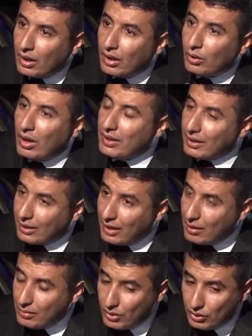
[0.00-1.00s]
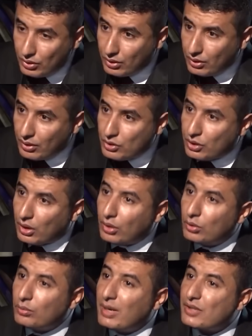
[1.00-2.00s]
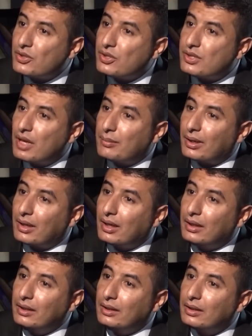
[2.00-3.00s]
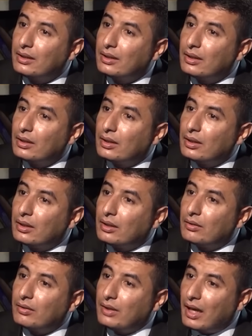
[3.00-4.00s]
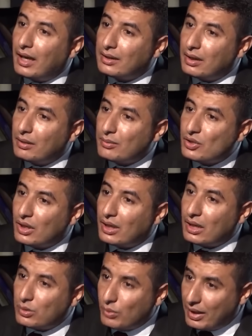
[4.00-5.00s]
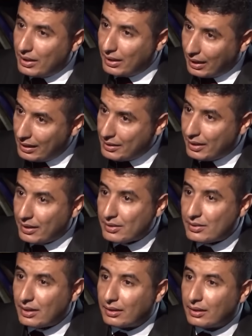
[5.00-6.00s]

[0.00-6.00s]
وهذا كلام نشره ماجد السامرائي في احد المجلات وانا نقلتها نصا